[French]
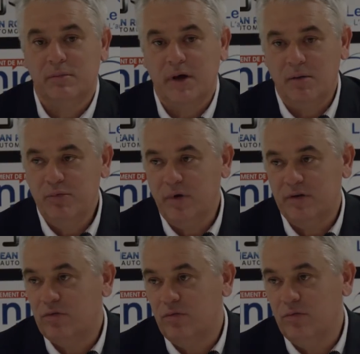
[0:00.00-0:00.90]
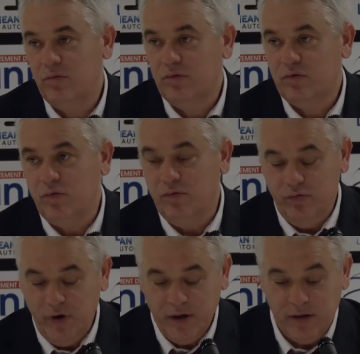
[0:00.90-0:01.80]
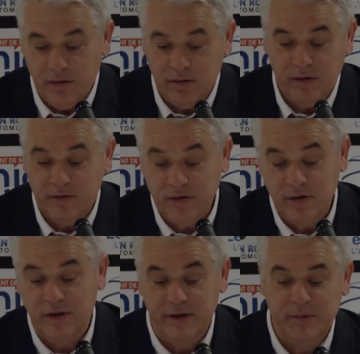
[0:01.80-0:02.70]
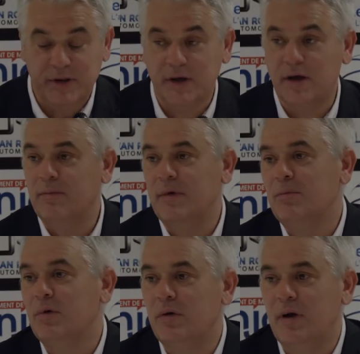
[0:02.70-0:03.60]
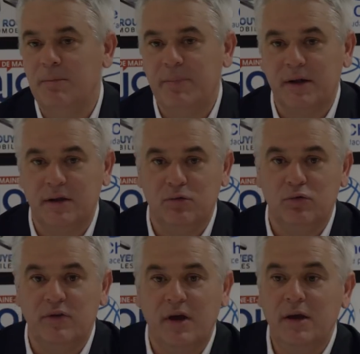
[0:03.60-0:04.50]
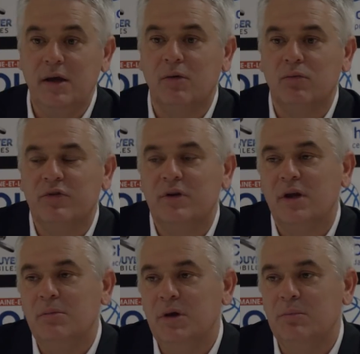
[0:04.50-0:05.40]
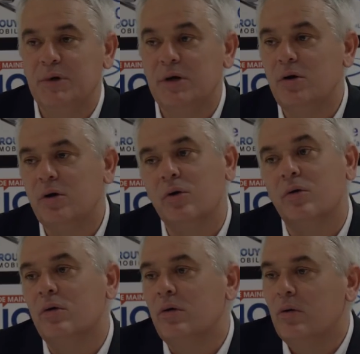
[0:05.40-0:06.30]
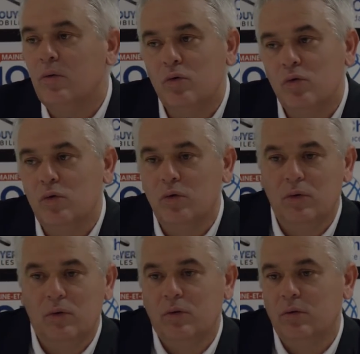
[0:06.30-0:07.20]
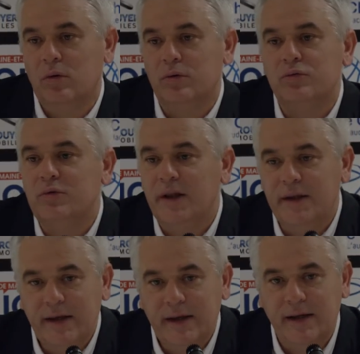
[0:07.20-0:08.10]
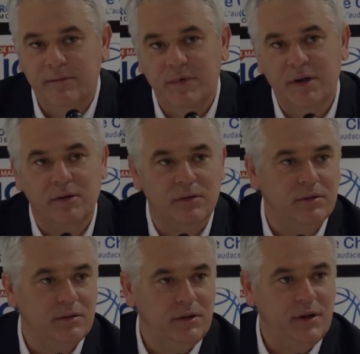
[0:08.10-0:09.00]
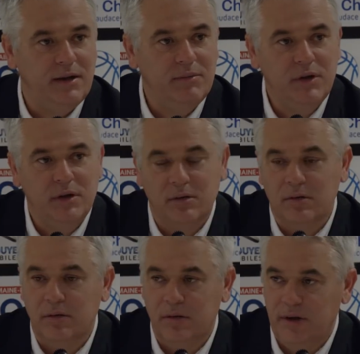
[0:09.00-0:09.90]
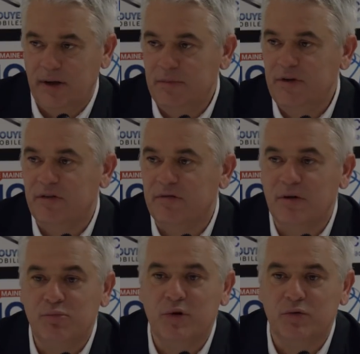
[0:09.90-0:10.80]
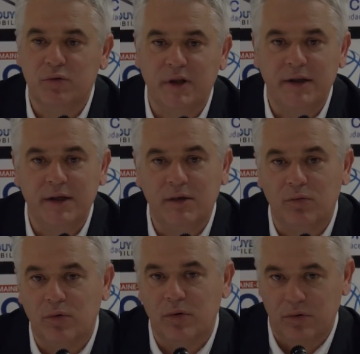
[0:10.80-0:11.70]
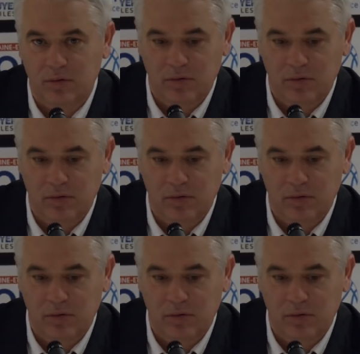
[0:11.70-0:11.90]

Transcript: par rapport à ce qu'on voulait, euh, essayer de limiter quand même euh, l'impact des deux arrières. On sait très bien que Peacock, euh, toute l'année. Il a mis, euh, il a mis, euh, il a mis ses 20 points toute l'année. Donc